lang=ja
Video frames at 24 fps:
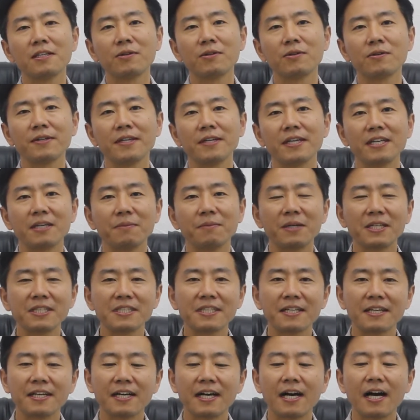日本へ来ま
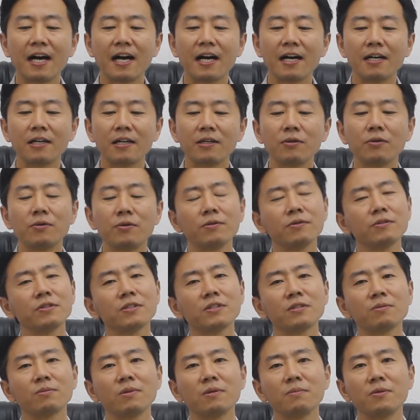したかこういう
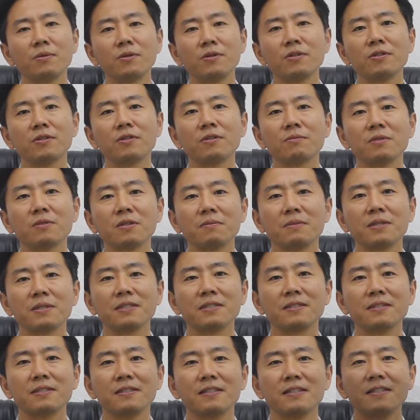質問も多いと思いま
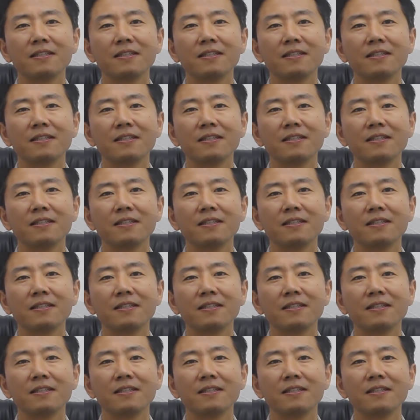す